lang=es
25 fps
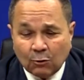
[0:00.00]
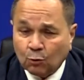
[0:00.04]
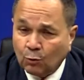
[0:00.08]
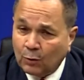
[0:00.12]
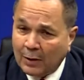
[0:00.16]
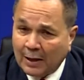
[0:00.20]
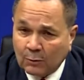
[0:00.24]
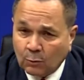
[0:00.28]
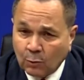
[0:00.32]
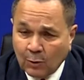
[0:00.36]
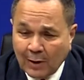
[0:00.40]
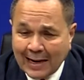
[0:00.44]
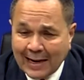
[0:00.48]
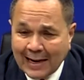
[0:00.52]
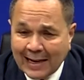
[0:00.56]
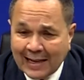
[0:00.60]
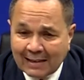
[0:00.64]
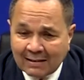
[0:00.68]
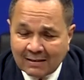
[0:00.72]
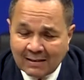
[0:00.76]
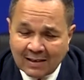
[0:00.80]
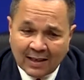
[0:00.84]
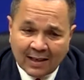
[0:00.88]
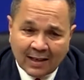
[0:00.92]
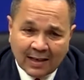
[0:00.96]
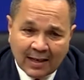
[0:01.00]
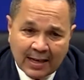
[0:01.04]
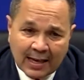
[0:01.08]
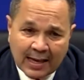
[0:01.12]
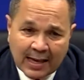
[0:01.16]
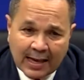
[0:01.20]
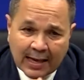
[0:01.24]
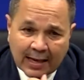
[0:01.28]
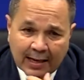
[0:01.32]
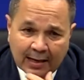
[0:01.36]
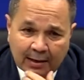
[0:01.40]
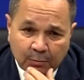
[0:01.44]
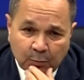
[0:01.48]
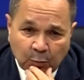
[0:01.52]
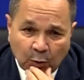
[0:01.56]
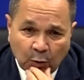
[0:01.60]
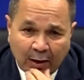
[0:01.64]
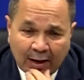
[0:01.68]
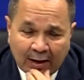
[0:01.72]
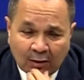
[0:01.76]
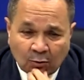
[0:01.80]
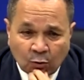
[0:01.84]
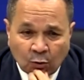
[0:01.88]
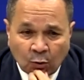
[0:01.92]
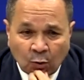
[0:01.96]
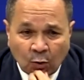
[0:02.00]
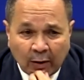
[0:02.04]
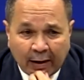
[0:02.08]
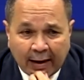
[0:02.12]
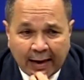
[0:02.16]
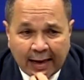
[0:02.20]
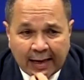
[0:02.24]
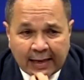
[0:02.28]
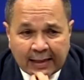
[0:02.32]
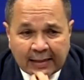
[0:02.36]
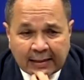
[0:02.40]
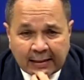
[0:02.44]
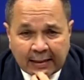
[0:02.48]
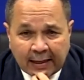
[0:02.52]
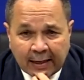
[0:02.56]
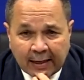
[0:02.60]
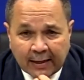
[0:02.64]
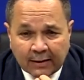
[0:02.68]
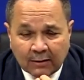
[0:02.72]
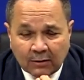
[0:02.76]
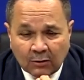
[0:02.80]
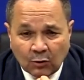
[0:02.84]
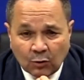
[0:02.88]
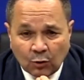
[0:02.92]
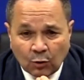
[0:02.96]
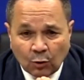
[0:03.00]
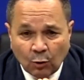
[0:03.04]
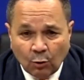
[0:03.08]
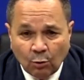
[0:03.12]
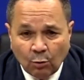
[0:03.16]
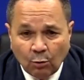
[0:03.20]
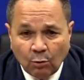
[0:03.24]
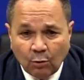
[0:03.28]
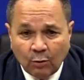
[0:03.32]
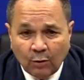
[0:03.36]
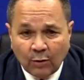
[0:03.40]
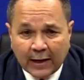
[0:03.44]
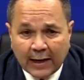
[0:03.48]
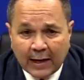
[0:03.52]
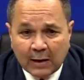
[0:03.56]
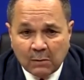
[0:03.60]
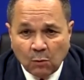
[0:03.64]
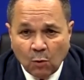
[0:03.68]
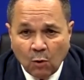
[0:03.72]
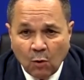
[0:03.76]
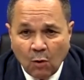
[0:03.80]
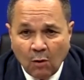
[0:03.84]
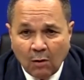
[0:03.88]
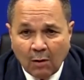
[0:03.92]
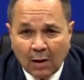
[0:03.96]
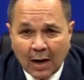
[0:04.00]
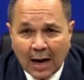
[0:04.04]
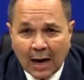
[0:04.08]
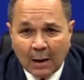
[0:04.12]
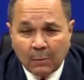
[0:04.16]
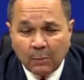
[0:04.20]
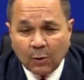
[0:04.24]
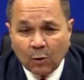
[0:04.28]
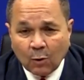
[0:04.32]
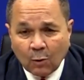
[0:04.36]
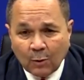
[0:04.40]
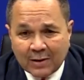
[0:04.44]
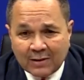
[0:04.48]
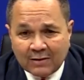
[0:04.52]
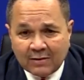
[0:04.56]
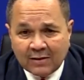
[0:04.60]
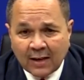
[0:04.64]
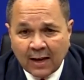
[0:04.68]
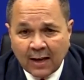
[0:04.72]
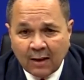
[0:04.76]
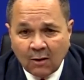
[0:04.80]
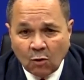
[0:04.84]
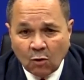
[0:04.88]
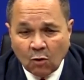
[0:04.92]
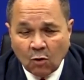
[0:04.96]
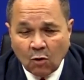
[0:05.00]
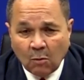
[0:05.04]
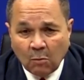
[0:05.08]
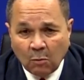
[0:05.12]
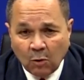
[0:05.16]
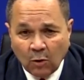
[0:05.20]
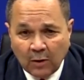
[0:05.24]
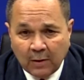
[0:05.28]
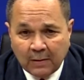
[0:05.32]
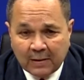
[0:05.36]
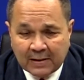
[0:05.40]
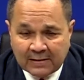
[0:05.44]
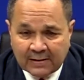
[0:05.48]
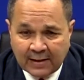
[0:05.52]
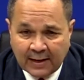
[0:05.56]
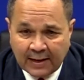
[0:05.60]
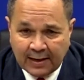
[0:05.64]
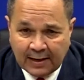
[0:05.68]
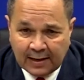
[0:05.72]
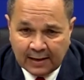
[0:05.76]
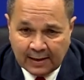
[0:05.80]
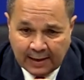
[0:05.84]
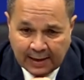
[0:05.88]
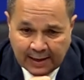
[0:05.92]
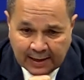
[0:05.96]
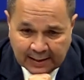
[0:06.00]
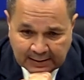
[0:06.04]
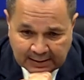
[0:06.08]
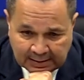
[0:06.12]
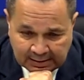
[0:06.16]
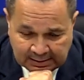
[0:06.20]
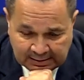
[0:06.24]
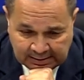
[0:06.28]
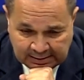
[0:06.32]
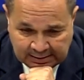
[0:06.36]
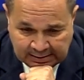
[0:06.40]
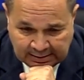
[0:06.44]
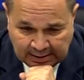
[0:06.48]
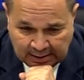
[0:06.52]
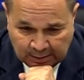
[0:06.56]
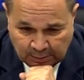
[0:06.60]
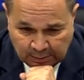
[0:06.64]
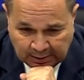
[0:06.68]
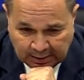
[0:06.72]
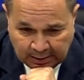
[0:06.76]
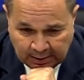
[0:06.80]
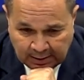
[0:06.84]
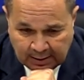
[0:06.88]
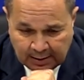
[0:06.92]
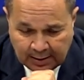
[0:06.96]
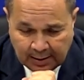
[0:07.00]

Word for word: su naturaleza. Y por eso este, no hemos aprovechado como debe ser este sistema.